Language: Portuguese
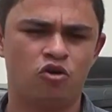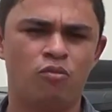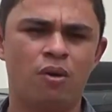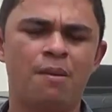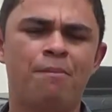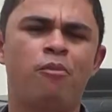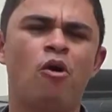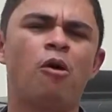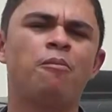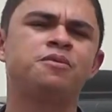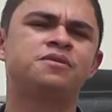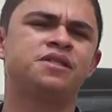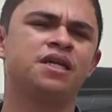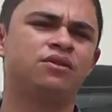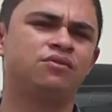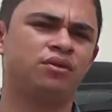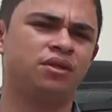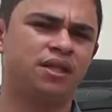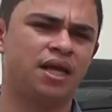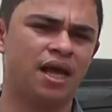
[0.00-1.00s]
Uma Pop
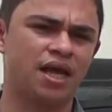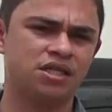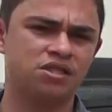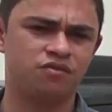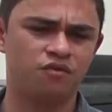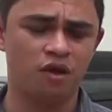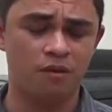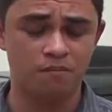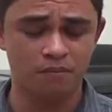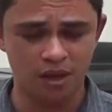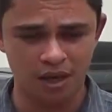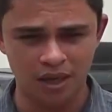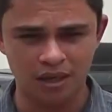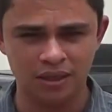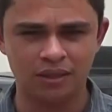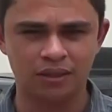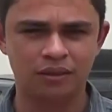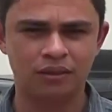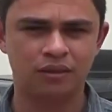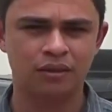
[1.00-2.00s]
110
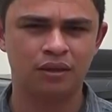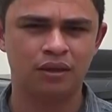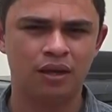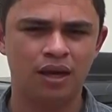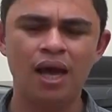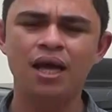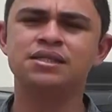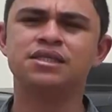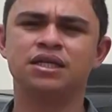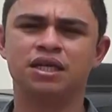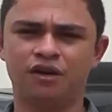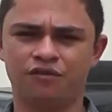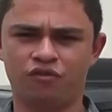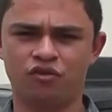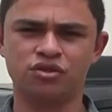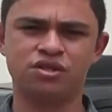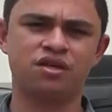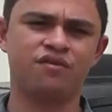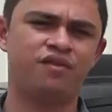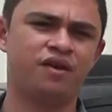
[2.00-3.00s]
vermelha, essa que
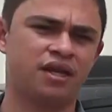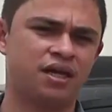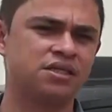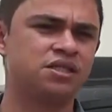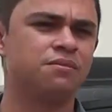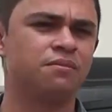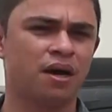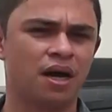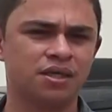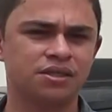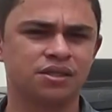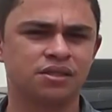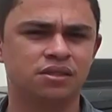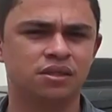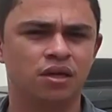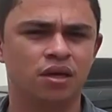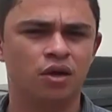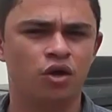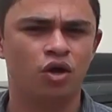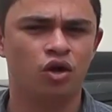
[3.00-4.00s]
você vê nas imagens.
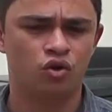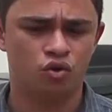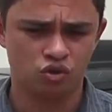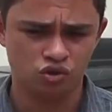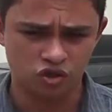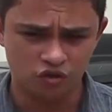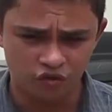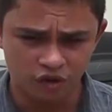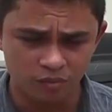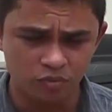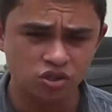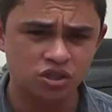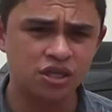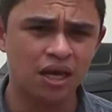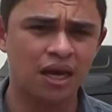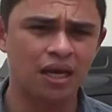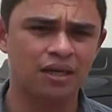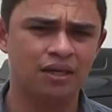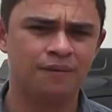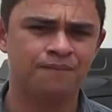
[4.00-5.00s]
Nós ouvimos
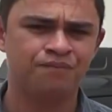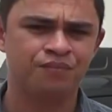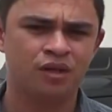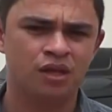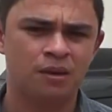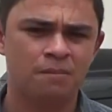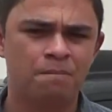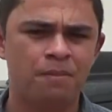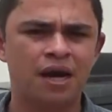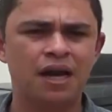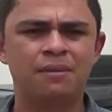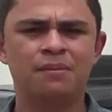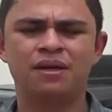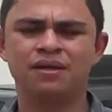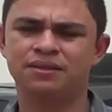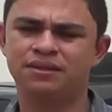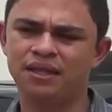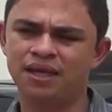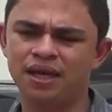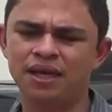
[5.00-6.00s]
ele para
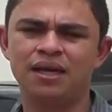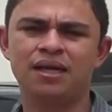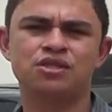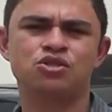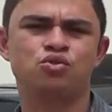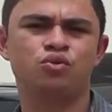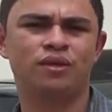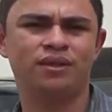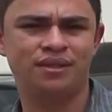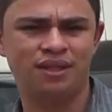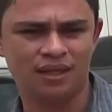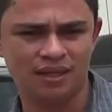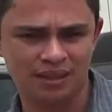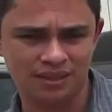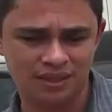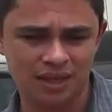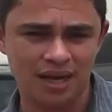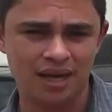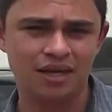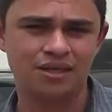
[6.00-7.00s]
manter a sua
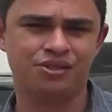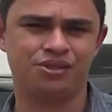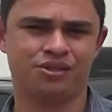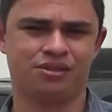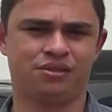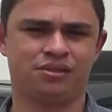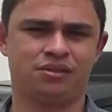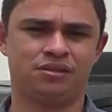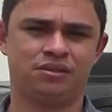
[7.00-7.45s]
integridade,